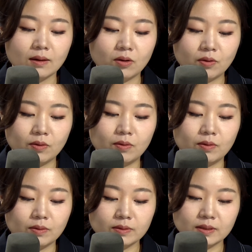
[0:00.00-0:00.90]

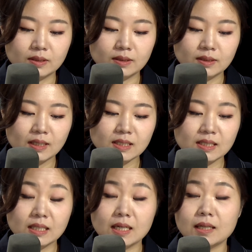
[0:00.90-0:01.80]
어는 사실
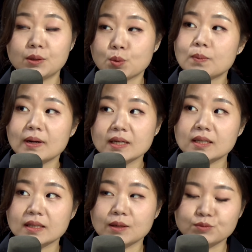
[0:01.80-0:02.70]
인간의 욕망이기
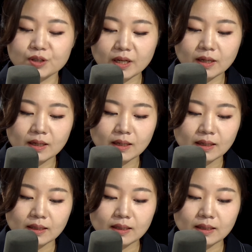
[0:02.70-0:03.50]
때문에 그쵸?